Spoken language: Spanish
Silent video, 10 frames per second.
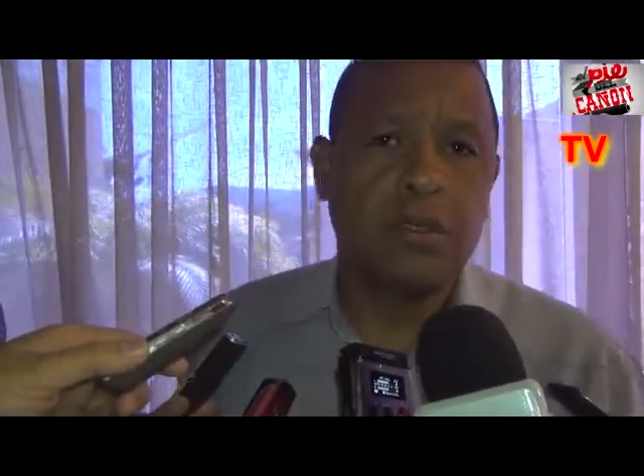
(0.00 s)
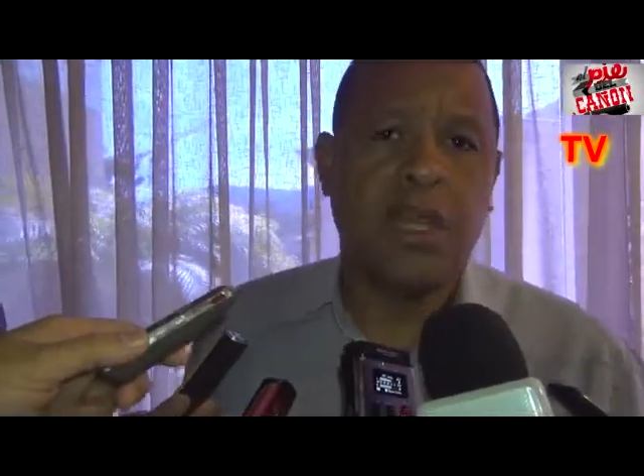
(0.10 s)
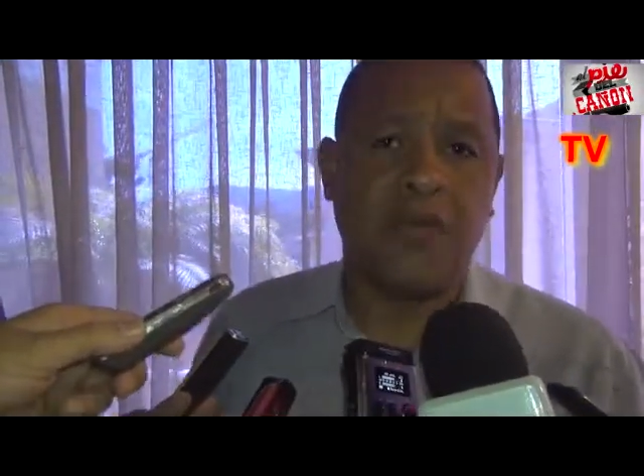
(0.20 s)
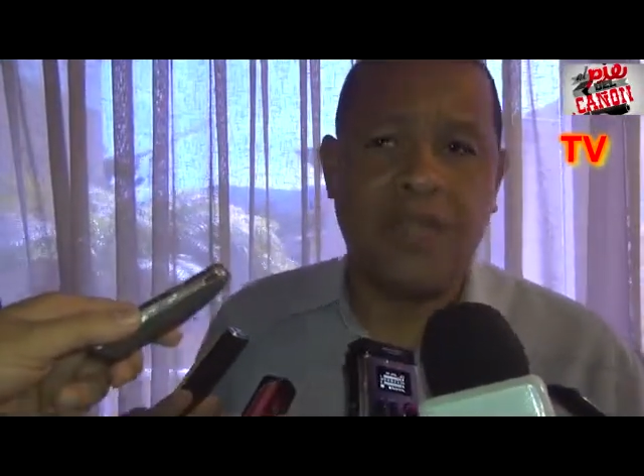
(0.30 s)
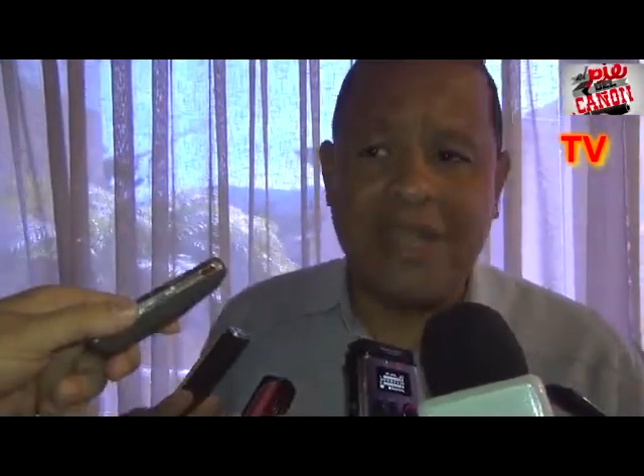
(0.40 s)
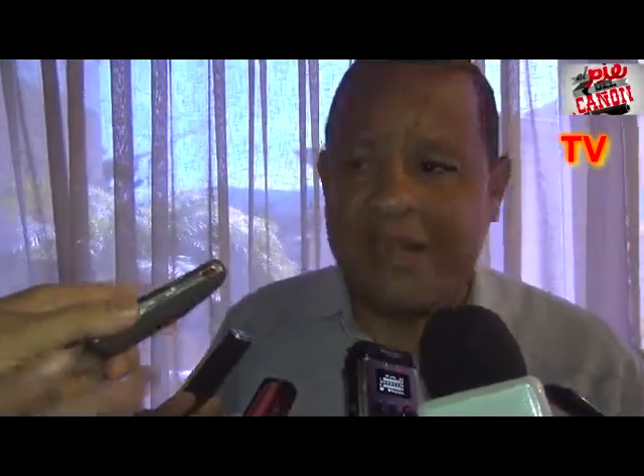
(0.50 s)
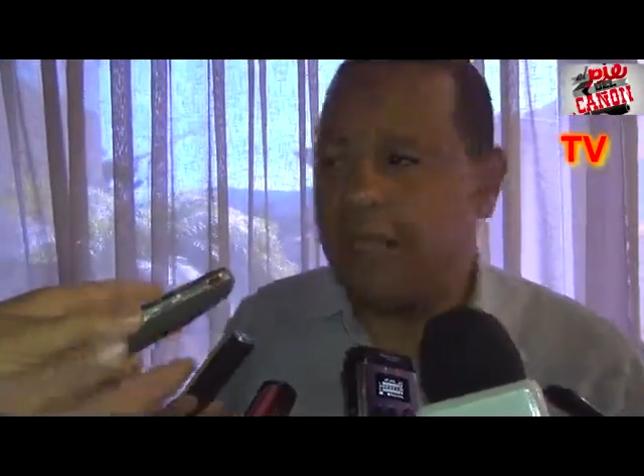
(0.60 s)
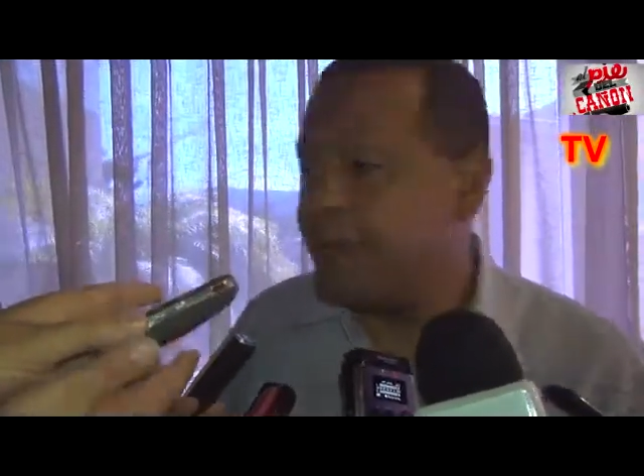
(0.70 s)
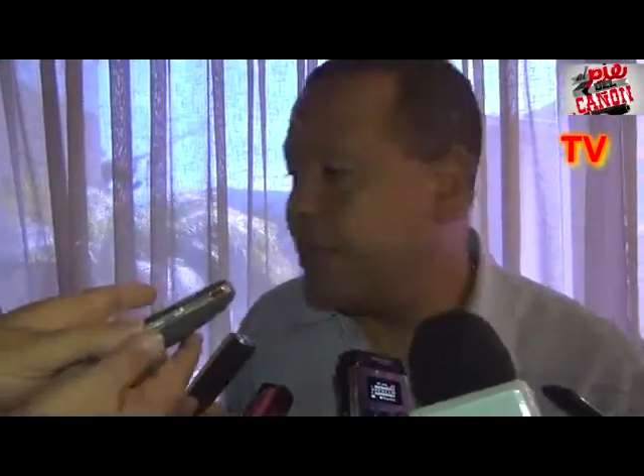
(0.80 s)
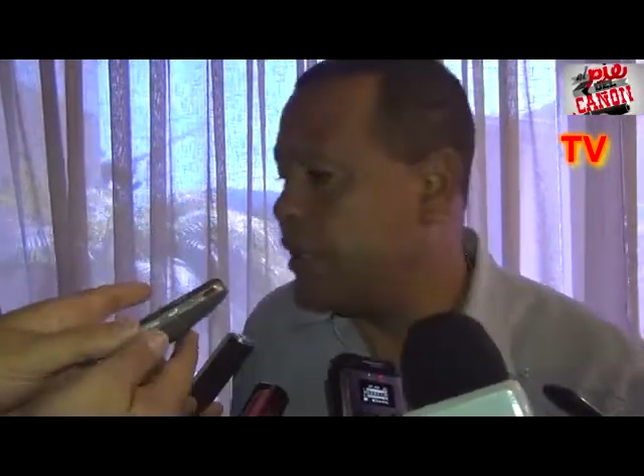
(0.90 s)
a finales
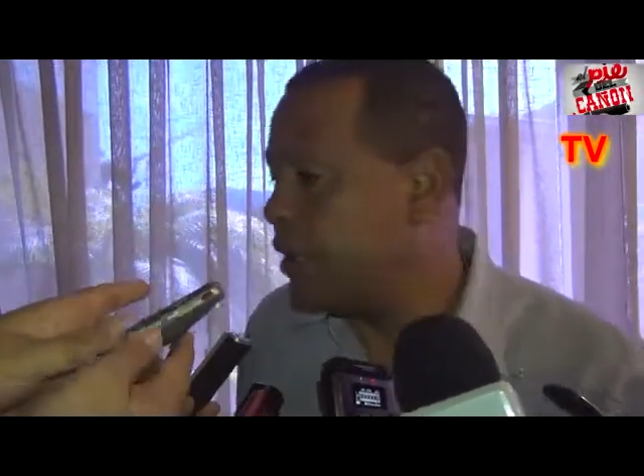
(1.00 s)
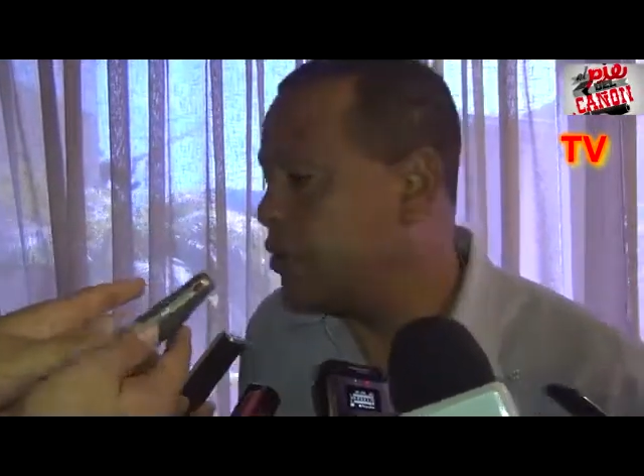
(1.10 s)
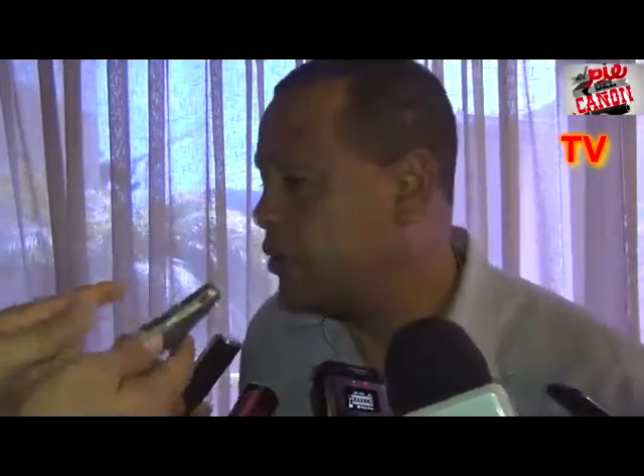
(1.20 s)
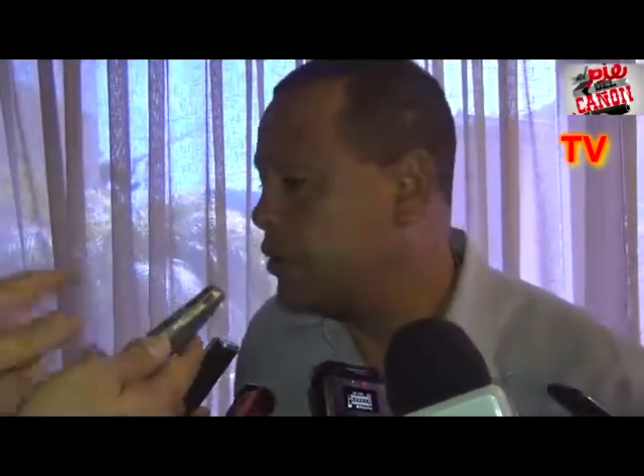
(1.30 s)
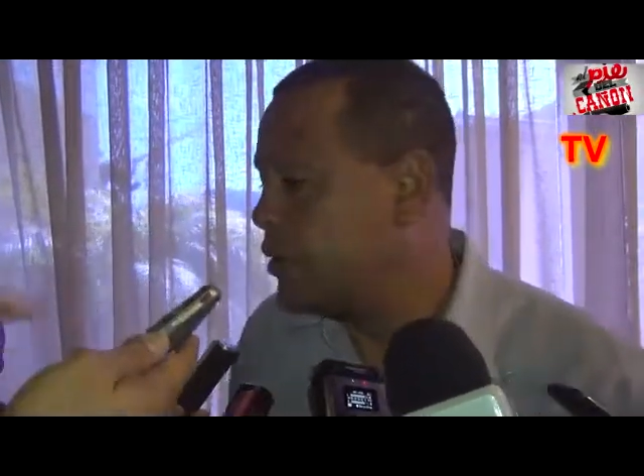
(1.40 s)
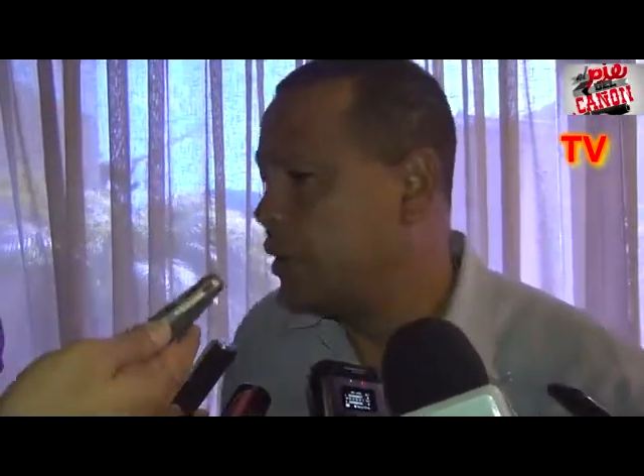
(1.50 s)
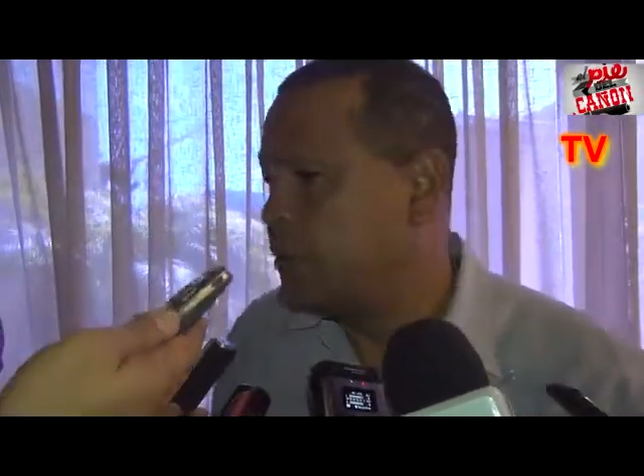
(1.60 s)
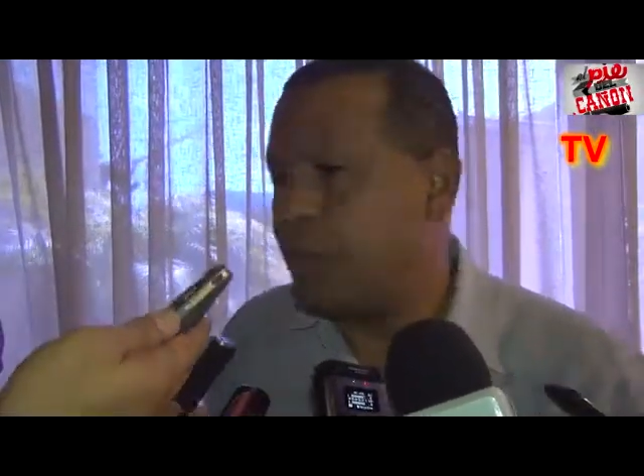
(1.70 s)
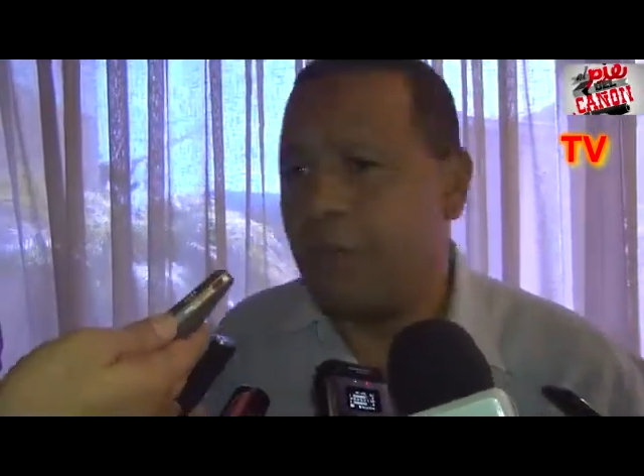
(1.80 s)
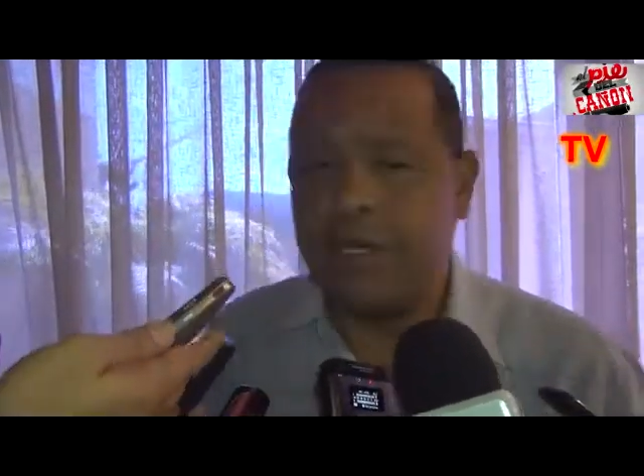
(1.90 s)
del mes de enero,
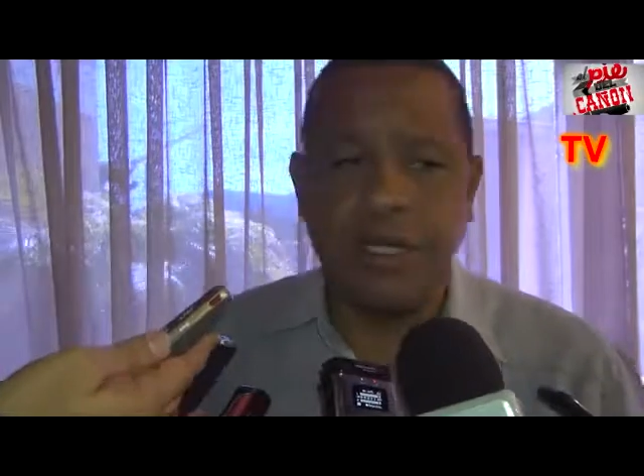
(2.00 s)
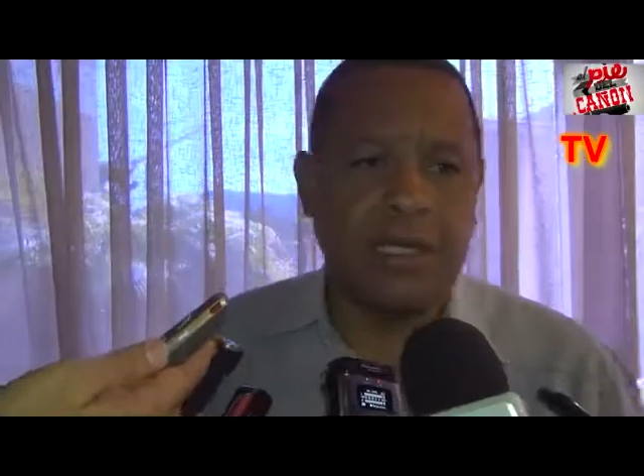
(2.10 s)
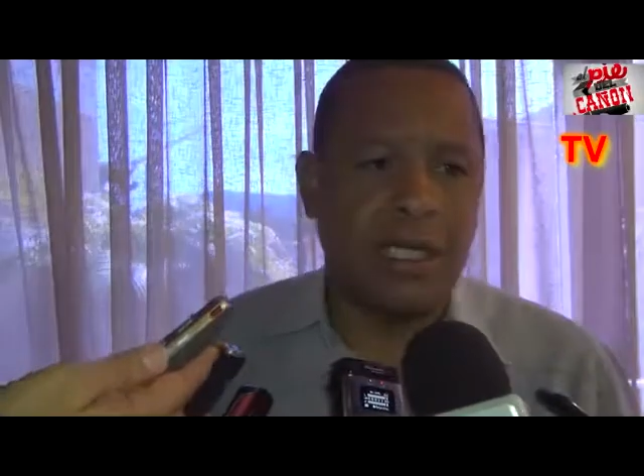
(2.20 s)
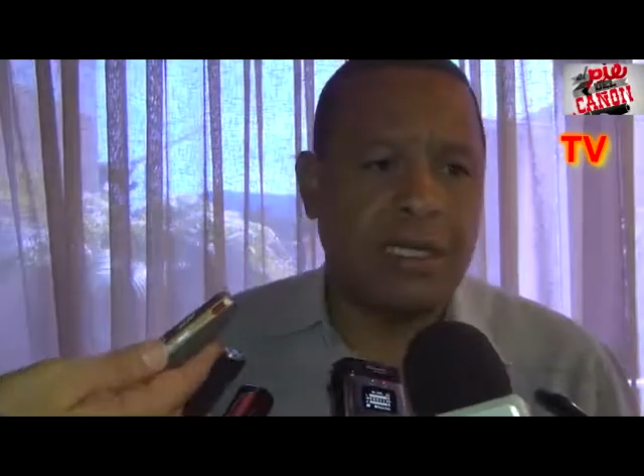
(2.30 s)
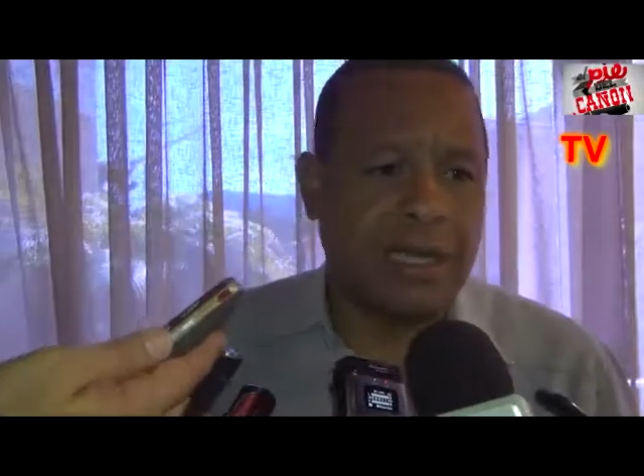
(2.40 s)
vamos a iniciar